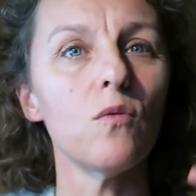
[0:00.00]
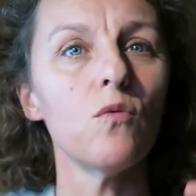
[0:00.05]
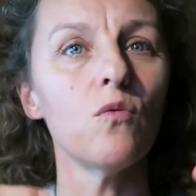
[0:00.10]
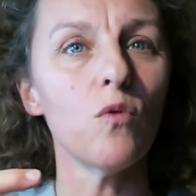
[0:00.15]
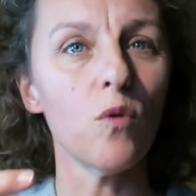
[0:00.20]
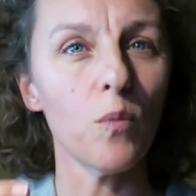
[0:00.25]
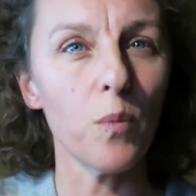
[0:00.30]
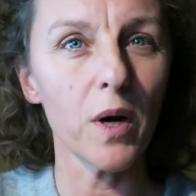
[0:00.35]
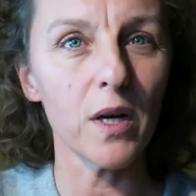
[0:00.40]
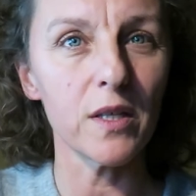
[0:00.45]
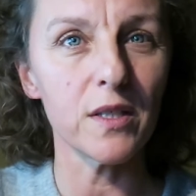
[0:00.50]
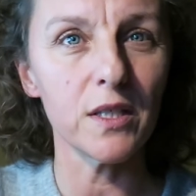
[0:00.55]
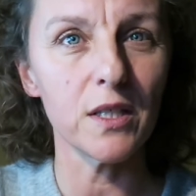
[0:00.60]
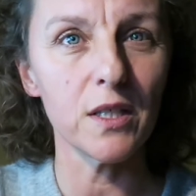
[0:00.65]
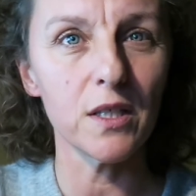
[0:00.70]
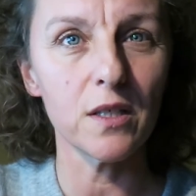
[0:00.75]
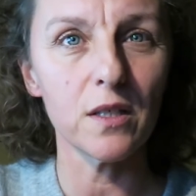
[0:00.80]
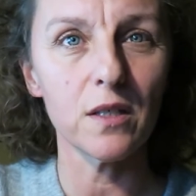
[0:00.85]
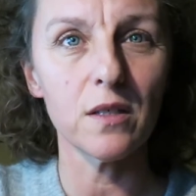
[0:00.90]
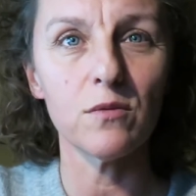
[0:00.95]
où on
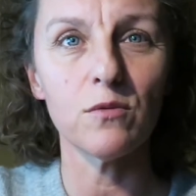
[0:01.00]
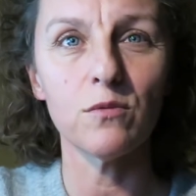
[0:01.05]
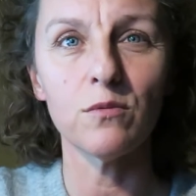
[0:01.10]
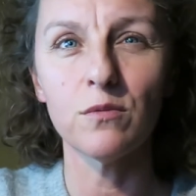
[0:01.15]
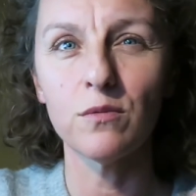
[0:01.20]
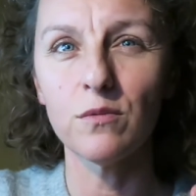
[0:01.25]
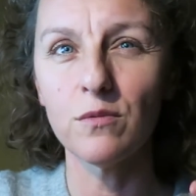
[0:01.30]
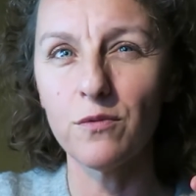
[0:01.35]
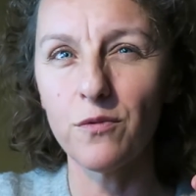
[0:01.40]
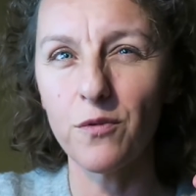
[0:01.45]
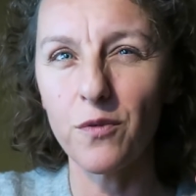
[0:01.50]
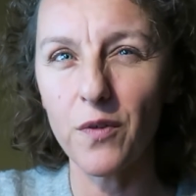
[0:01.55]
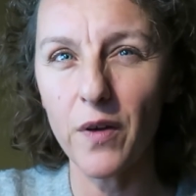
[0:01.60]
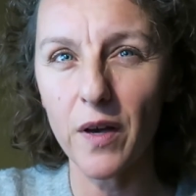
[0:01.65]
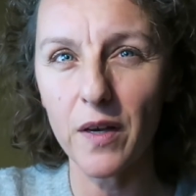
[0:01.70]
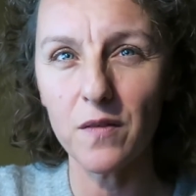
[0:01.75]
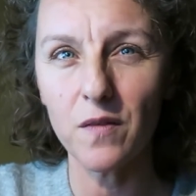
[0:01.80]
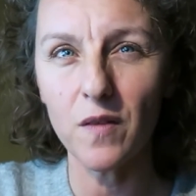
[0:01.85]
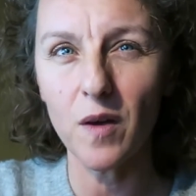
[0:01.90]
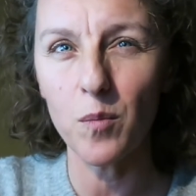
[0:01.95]
pratique, où
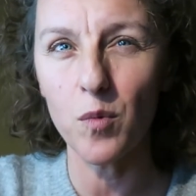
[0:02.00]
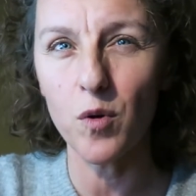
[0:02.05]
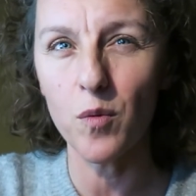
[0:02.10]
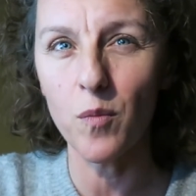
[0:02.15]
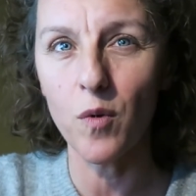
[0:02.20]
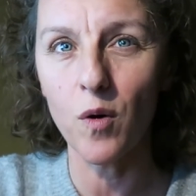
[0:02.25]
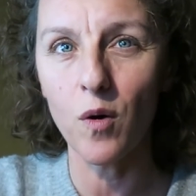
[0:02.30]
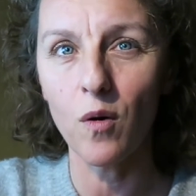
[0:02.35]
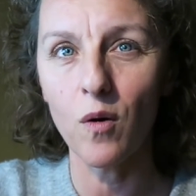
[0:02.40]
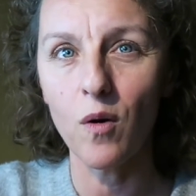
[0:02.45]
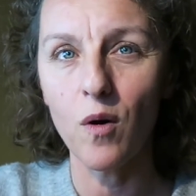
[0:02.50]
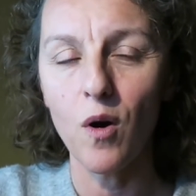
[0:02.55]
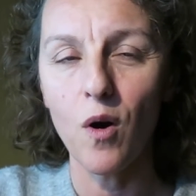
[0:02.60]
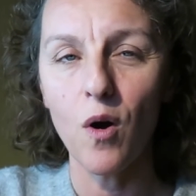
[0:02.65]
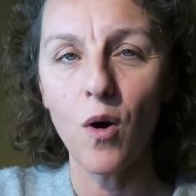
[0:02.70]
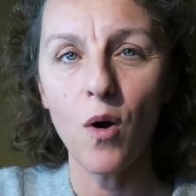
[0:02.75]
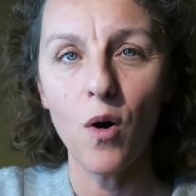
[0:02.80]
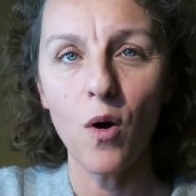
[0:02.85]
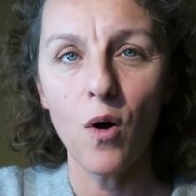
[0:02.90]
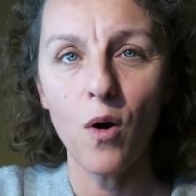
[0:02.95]
véritablement
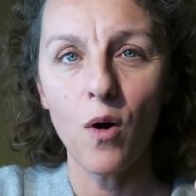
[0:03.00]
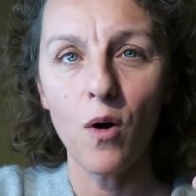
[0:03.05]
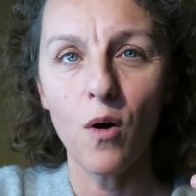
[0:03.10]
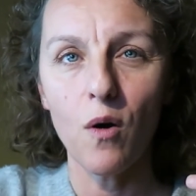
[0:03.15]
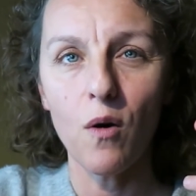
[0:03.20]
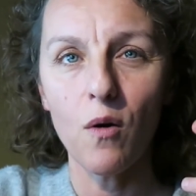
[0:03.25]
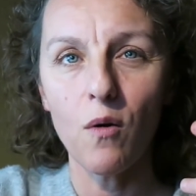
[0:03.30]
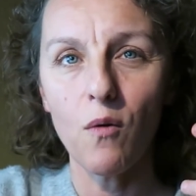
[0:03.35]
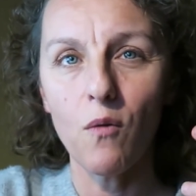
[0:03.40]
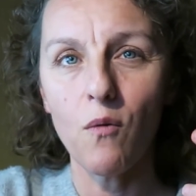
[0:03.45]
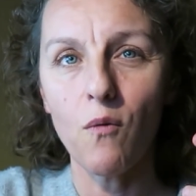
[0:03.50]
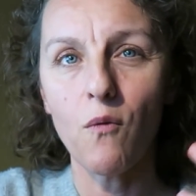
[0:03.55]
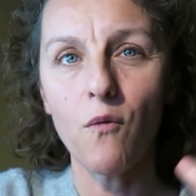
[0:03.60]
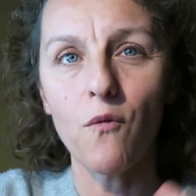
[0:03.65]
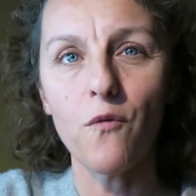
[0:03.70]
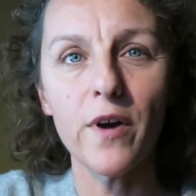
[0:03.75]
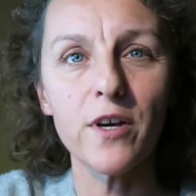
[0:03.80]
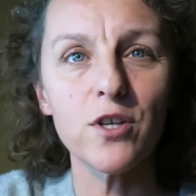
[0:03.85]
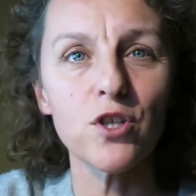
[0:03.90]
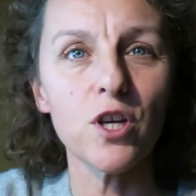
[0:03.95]

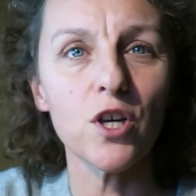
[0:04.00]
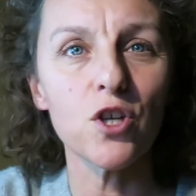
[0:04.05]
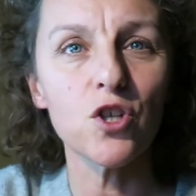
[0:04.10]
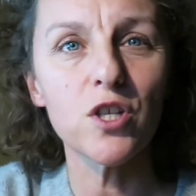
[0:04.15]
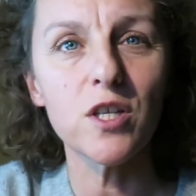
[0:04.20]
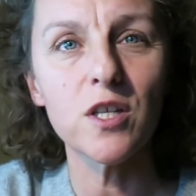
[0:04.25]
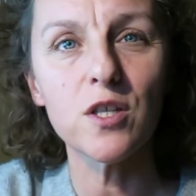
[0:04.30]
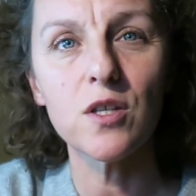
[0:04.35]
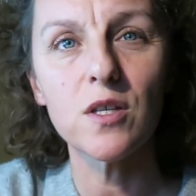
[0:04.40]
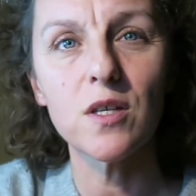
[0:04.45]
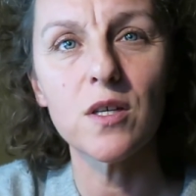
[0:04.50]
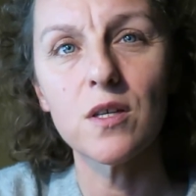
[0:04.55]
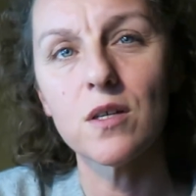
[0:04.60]
on va chercher